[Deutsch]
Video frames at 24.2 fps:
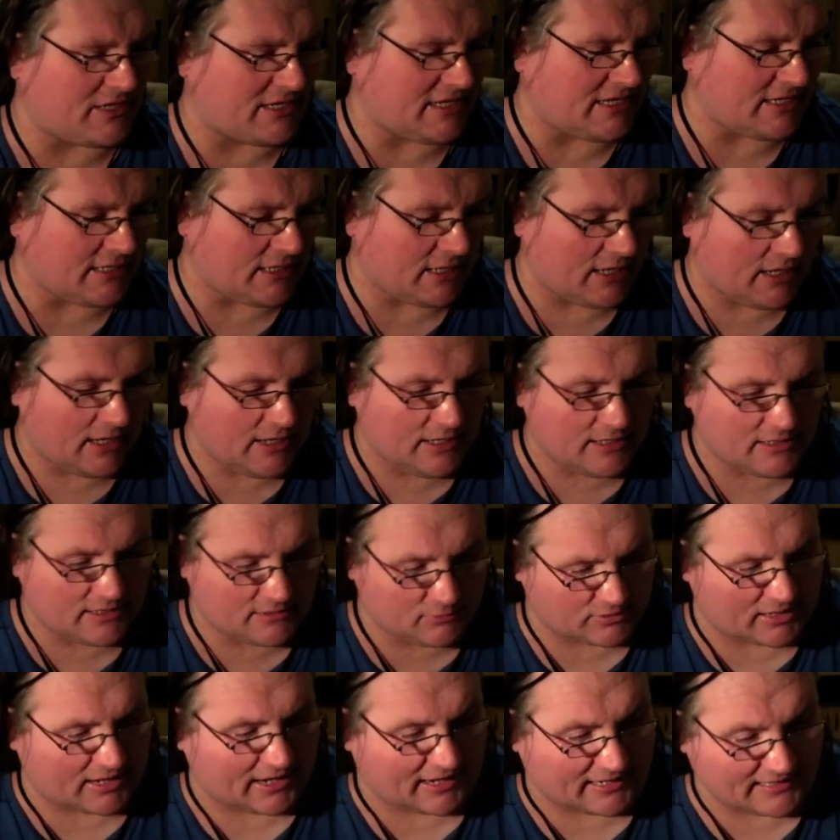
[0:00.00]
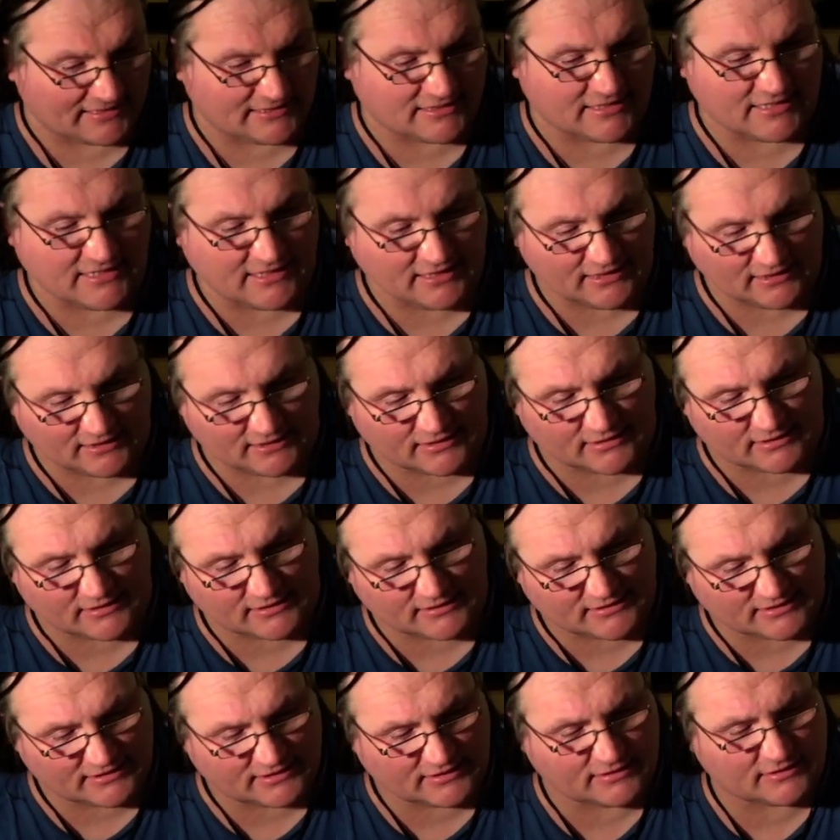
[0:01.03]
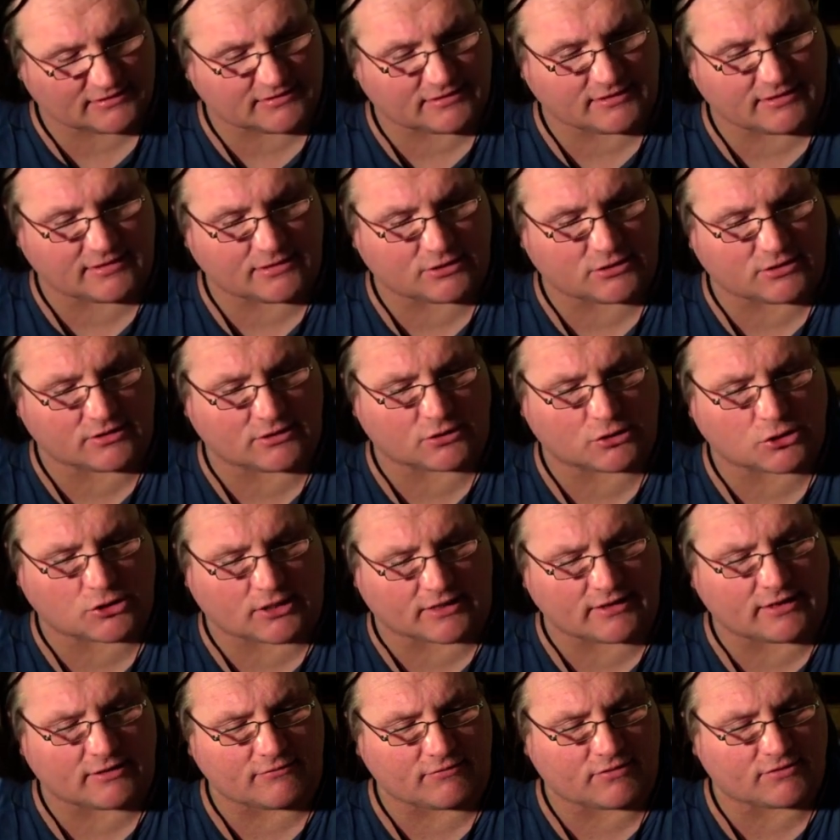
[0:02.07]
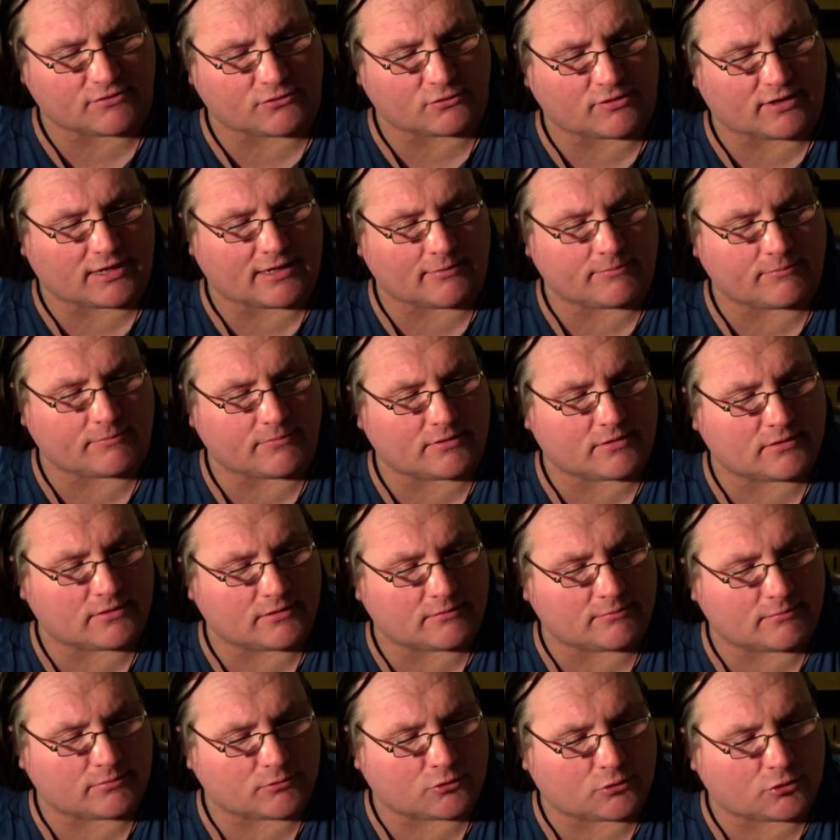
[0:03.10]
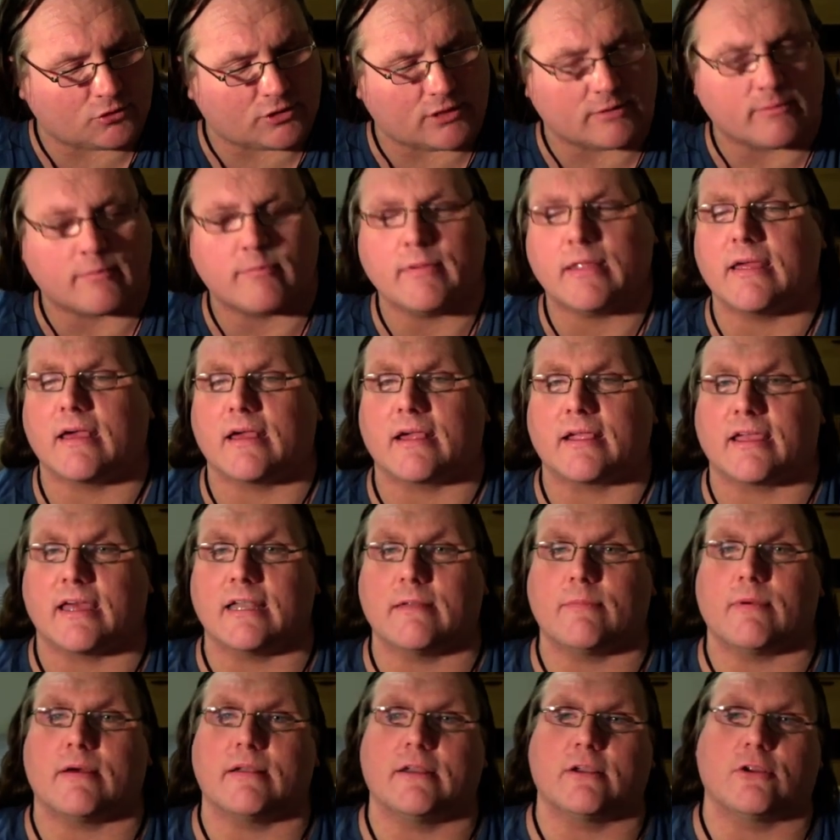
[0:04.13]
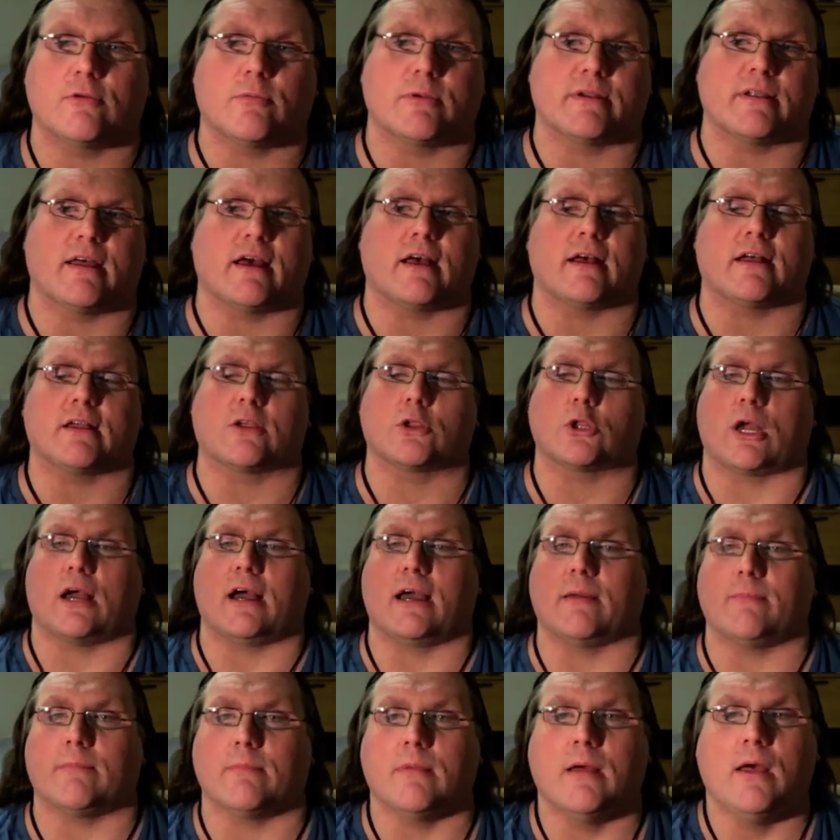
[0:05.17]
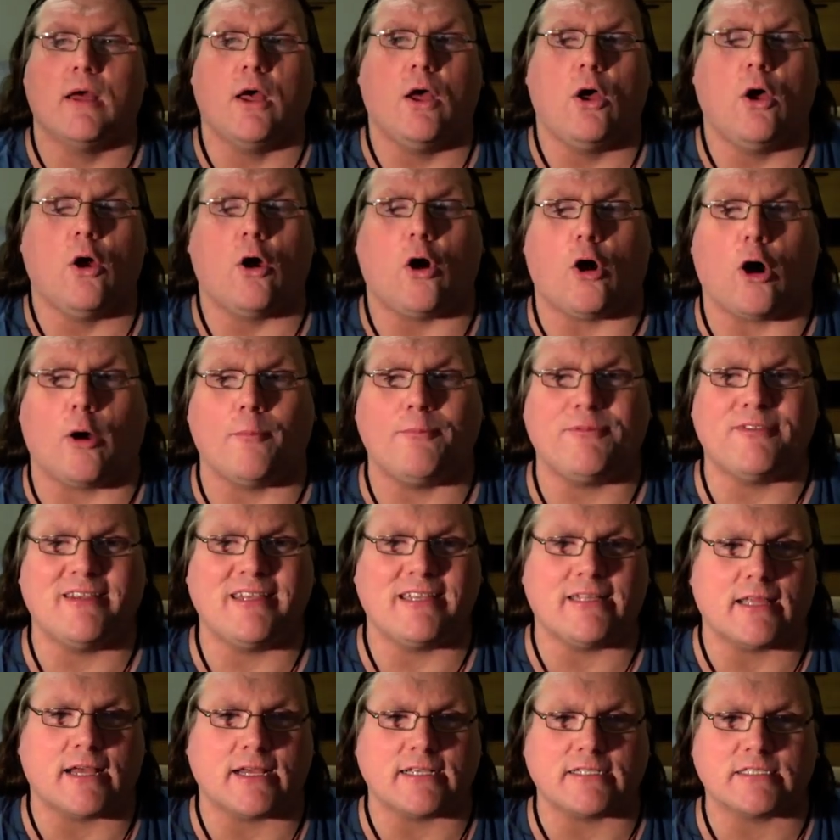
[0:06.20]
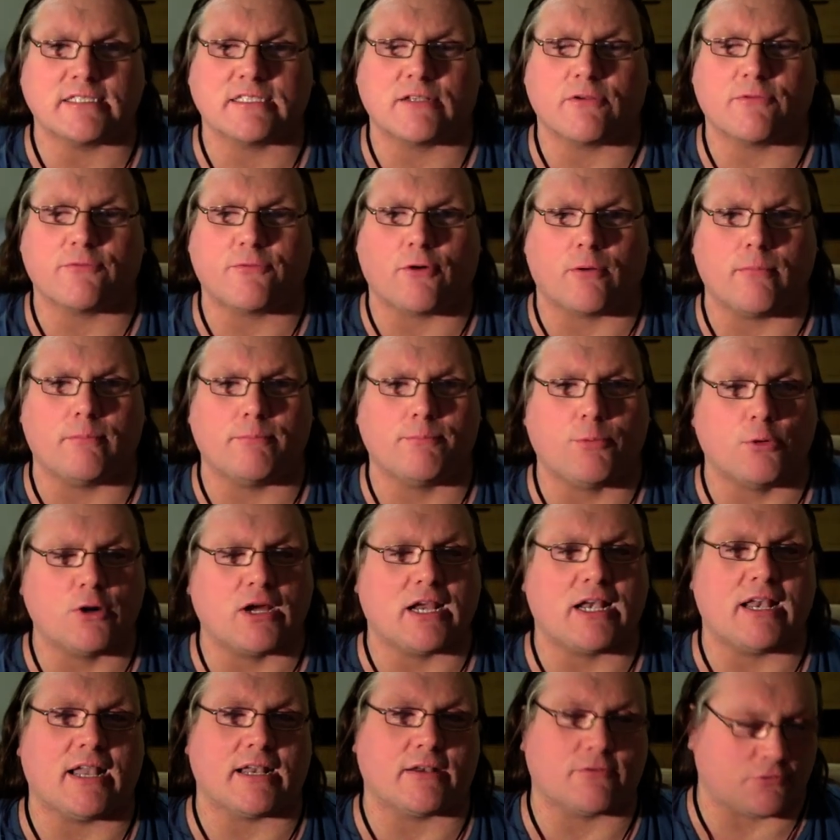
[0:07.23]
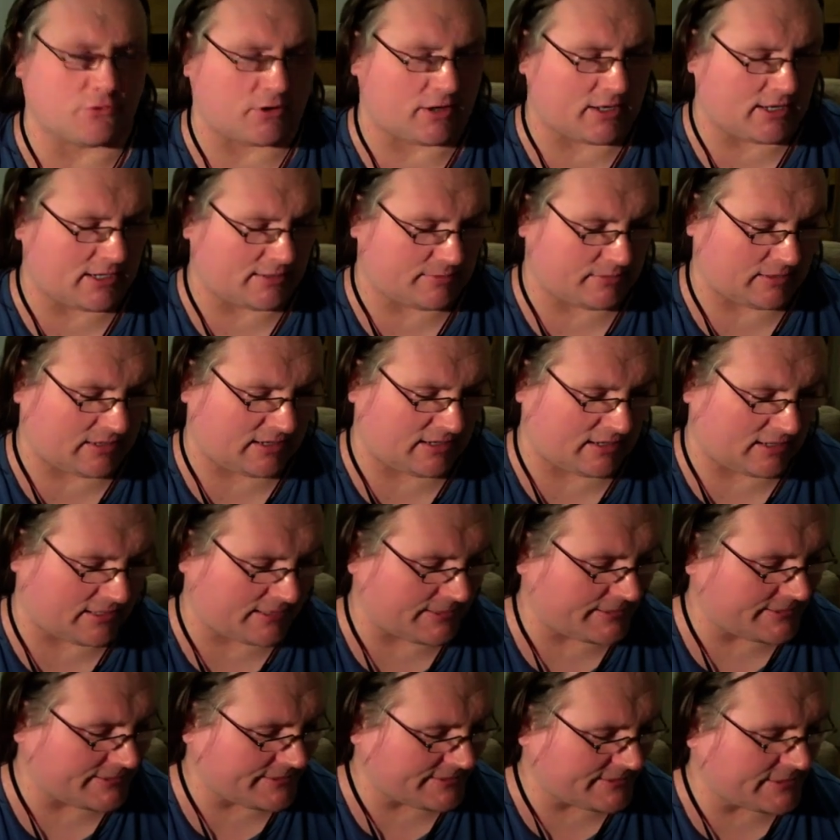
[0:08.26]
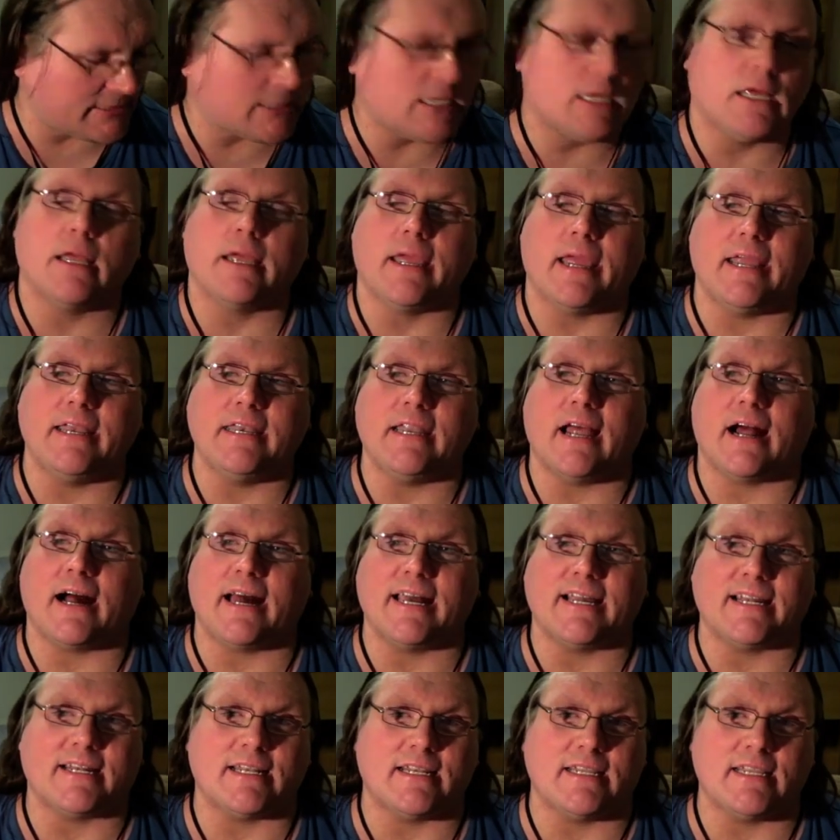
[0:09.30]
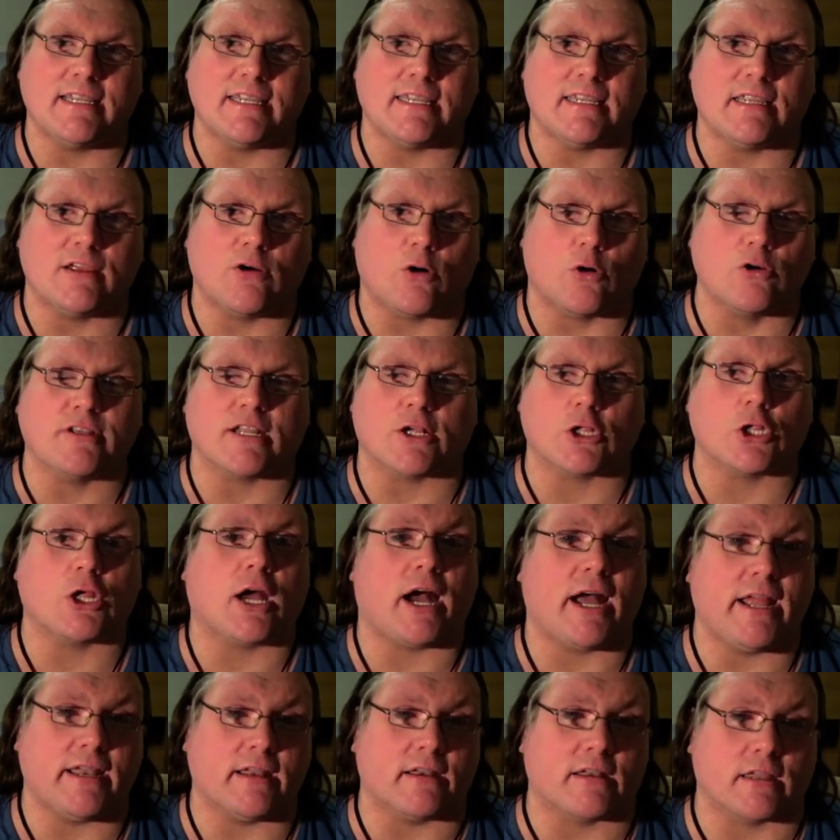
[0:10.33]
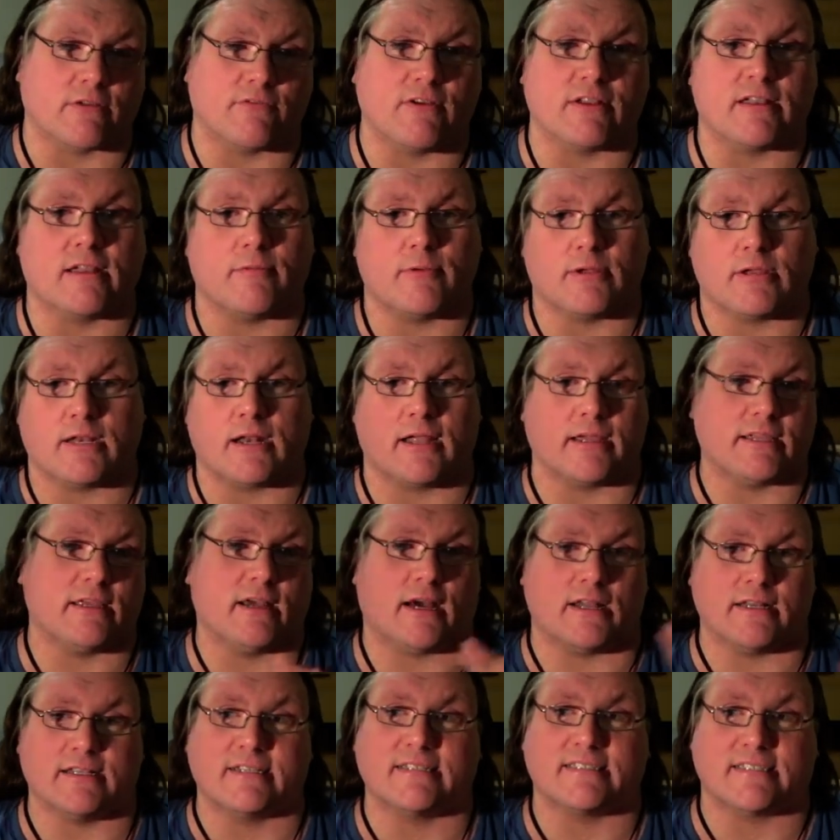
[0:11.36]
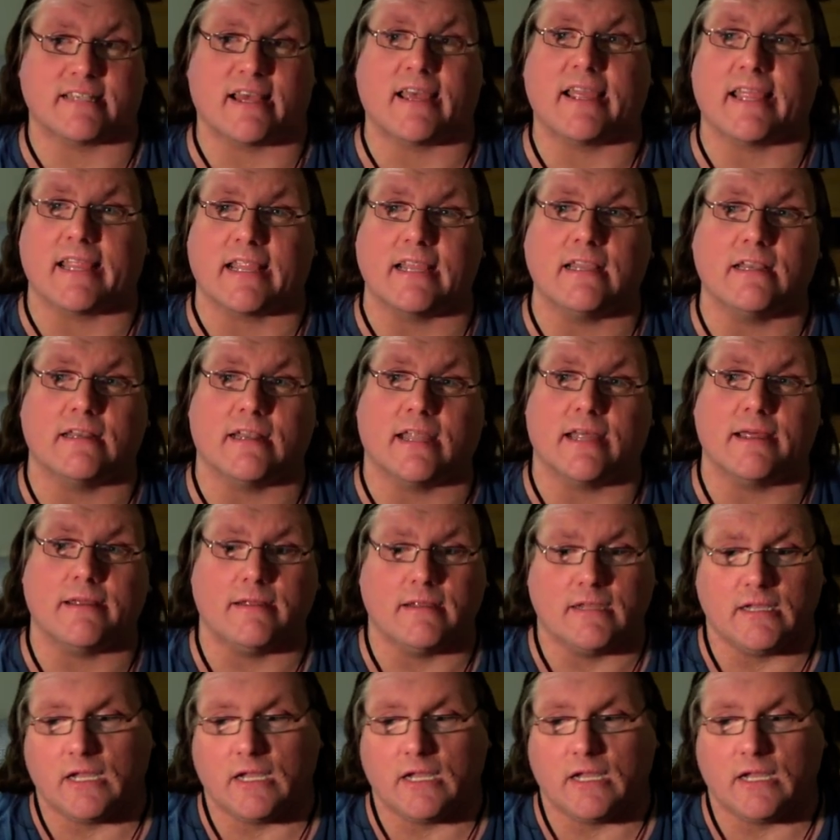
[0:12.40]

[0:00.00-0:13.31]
die oder an die, äh, die die Standardversion haben, äh, könnt ihr mir ja gerne mal in die Kommentare schreiben, ob sich das vom Booklet vor allem her inhaltlich unterscheidet. Ich werde nämlich gleich hier alles zeigen. Ne?